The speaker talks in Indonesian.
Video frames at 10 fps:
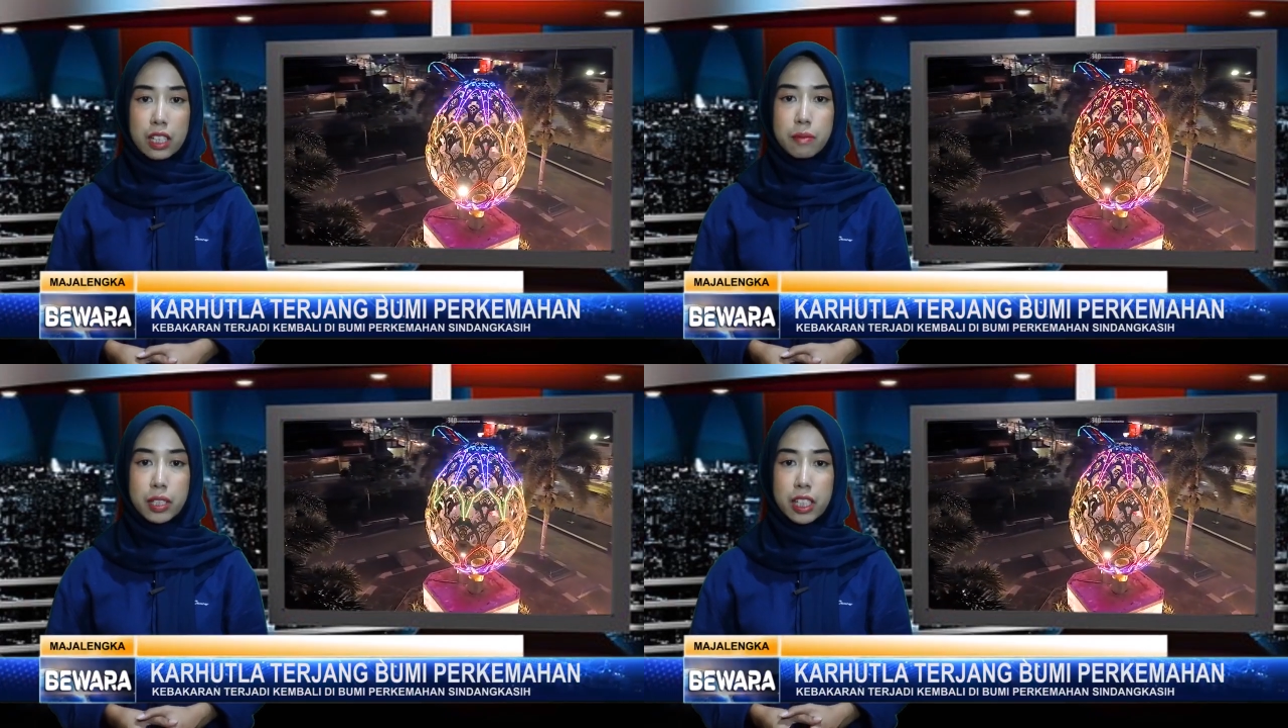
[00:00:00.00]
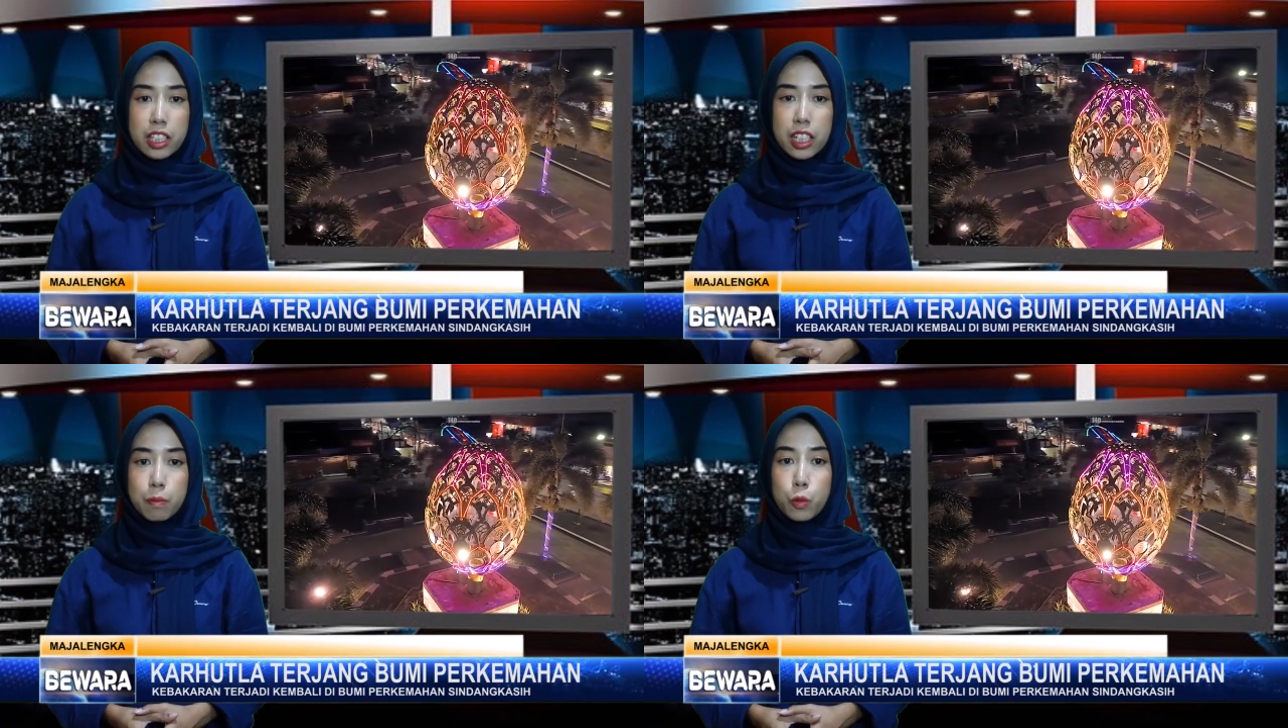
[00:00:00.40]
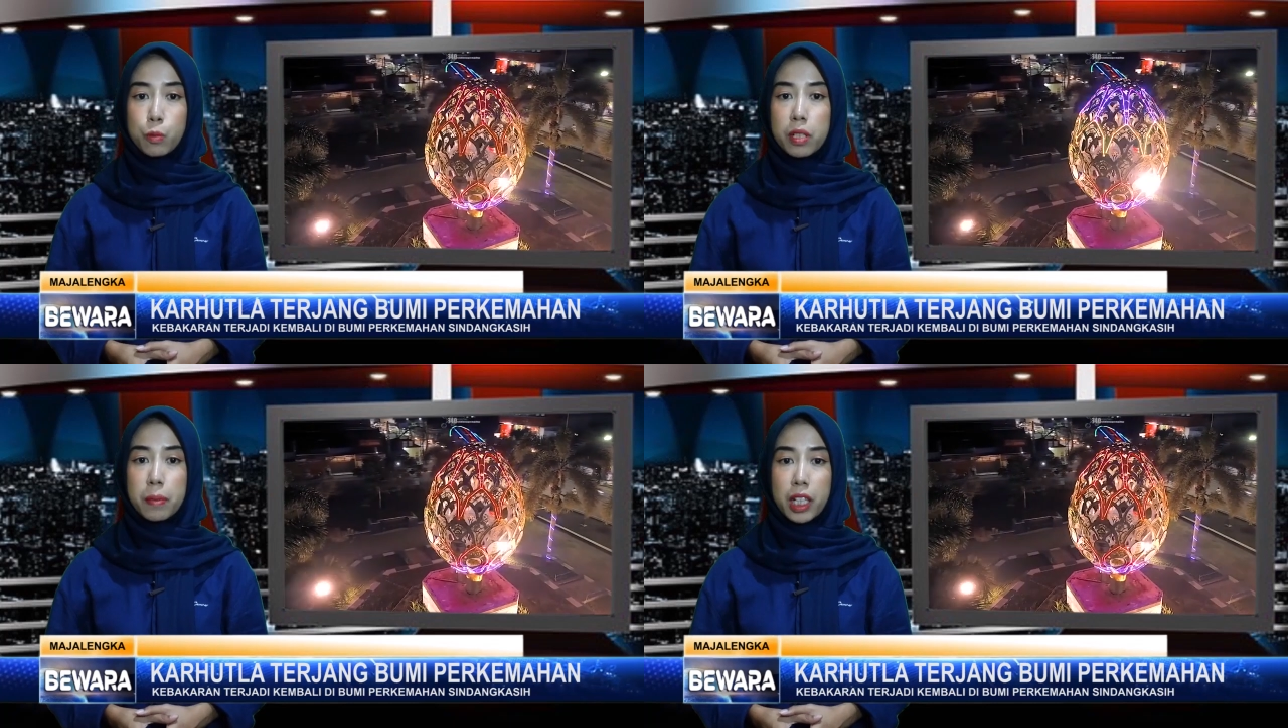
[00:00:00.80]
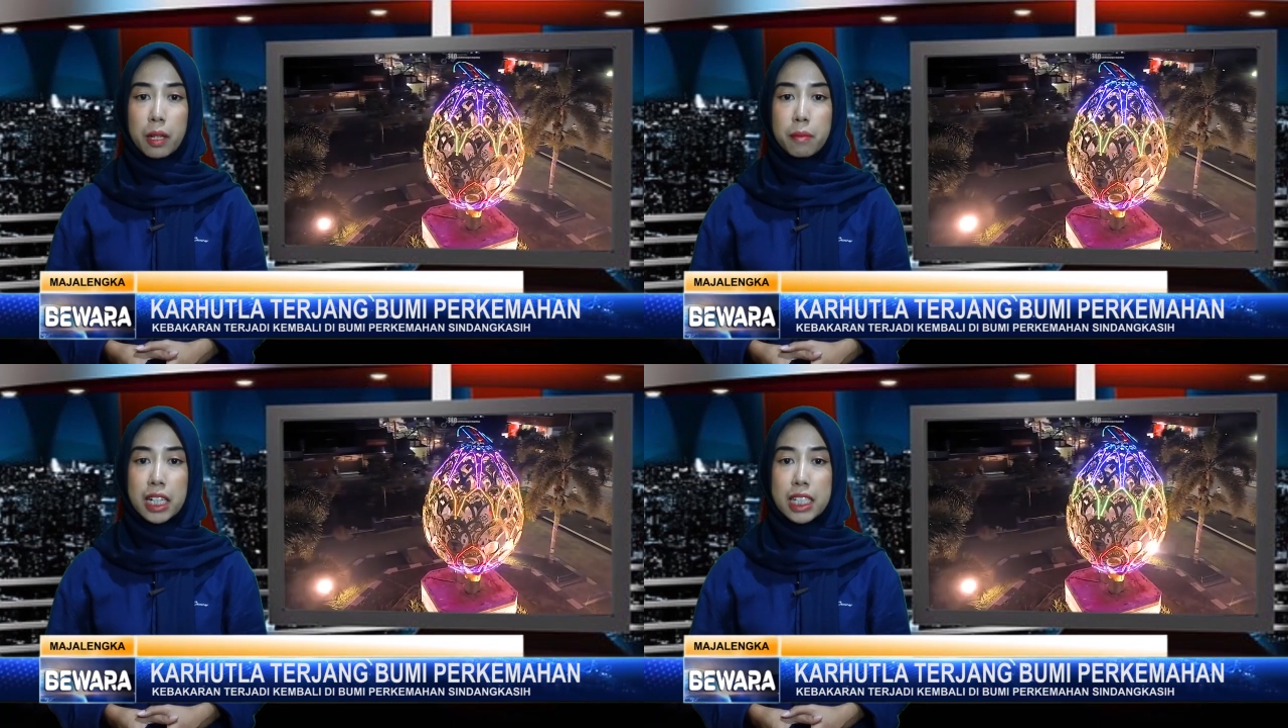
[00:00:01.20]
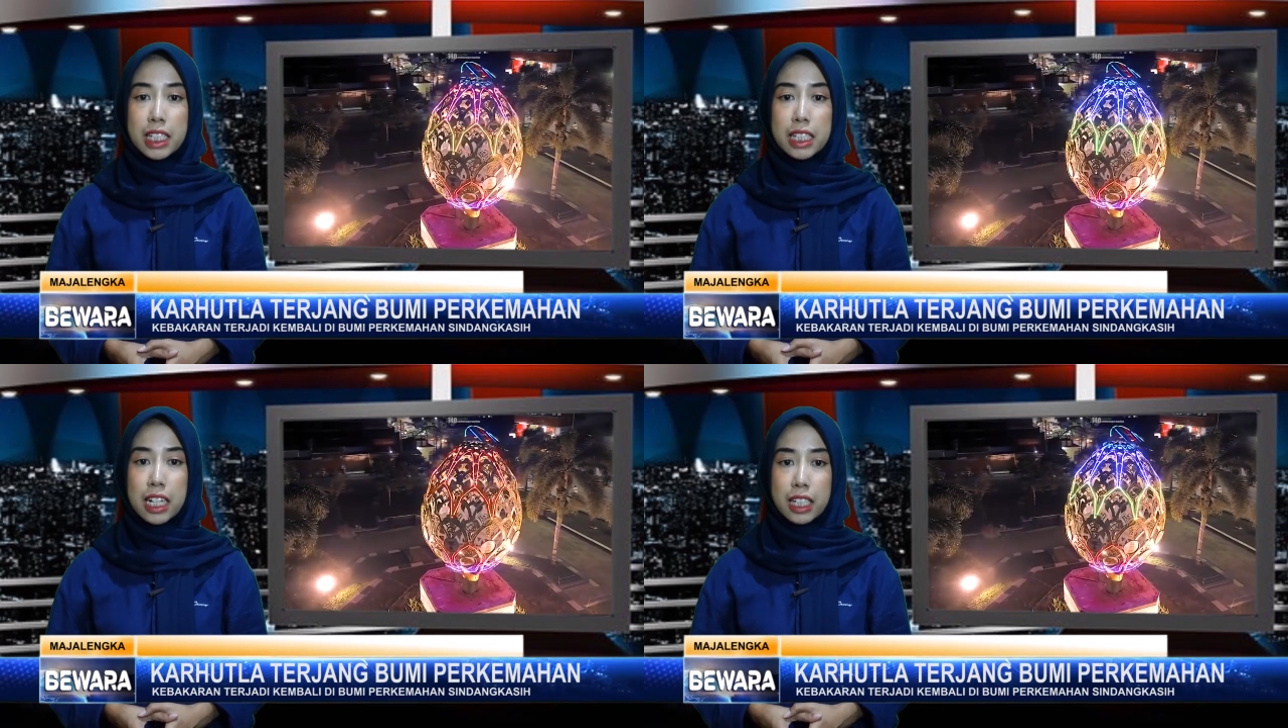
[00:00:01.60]
menerjang bumi perkemahan
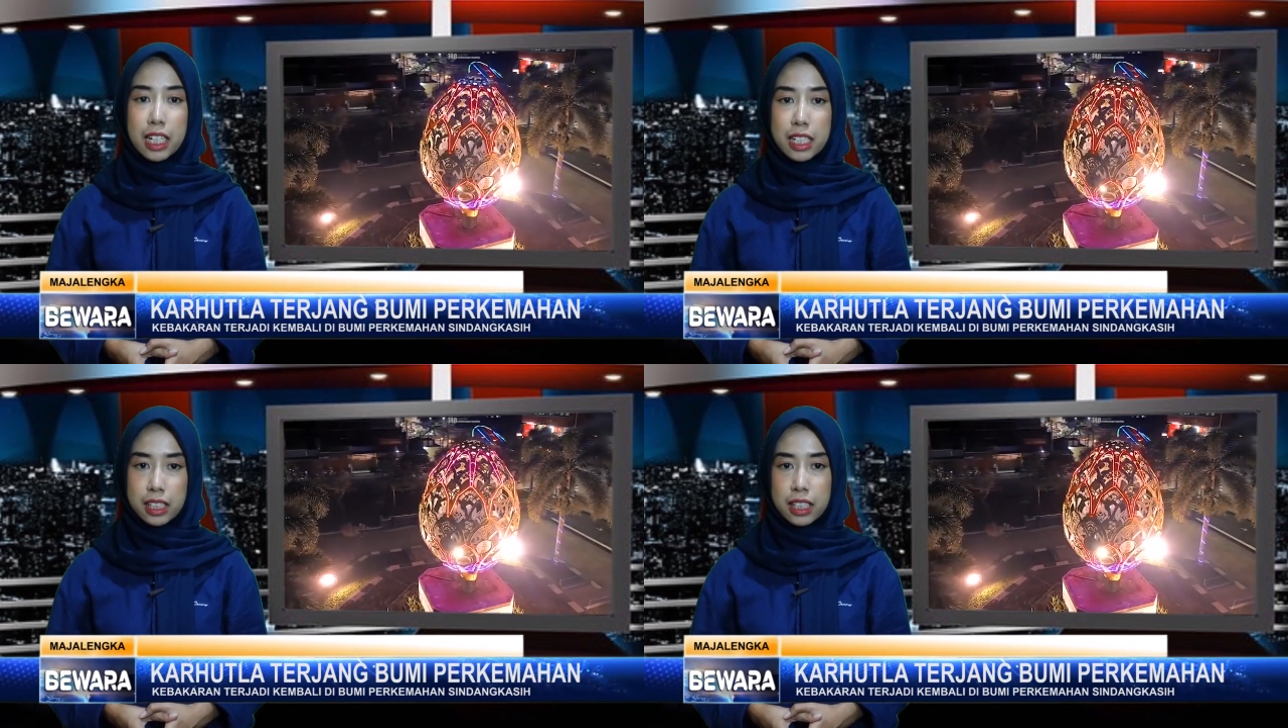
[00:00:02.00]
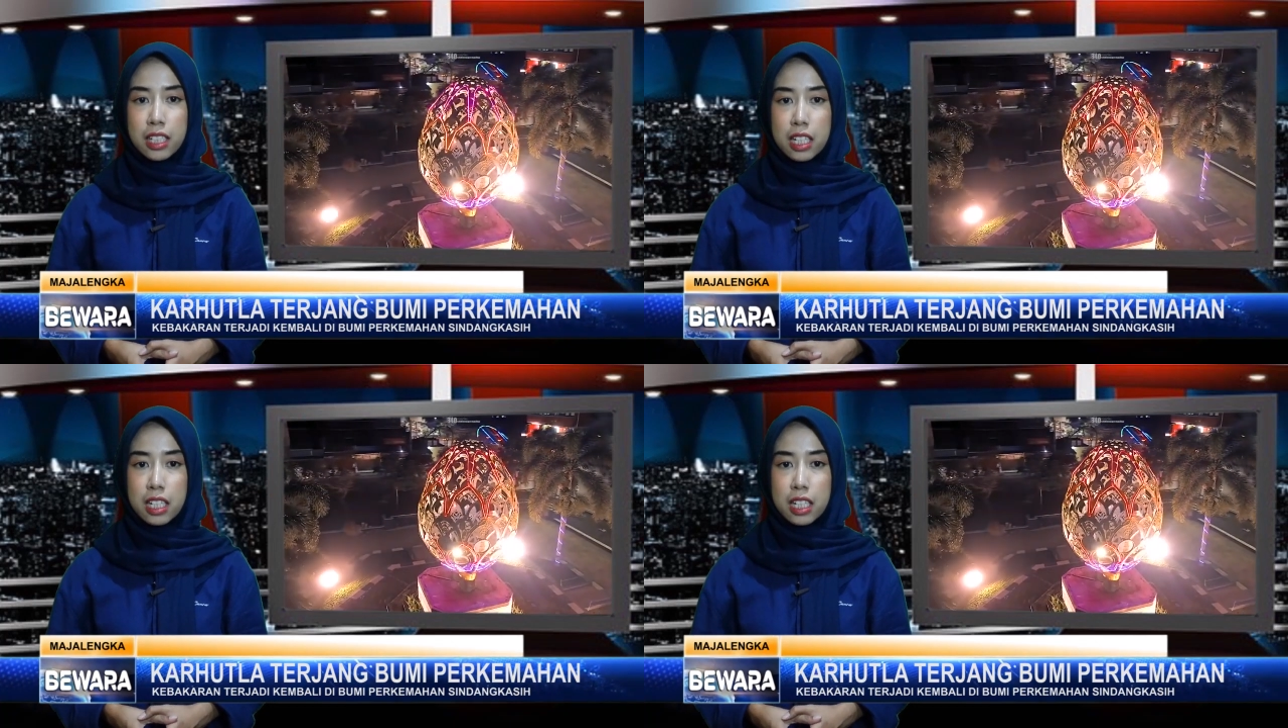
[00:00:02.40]
Sindang Kasih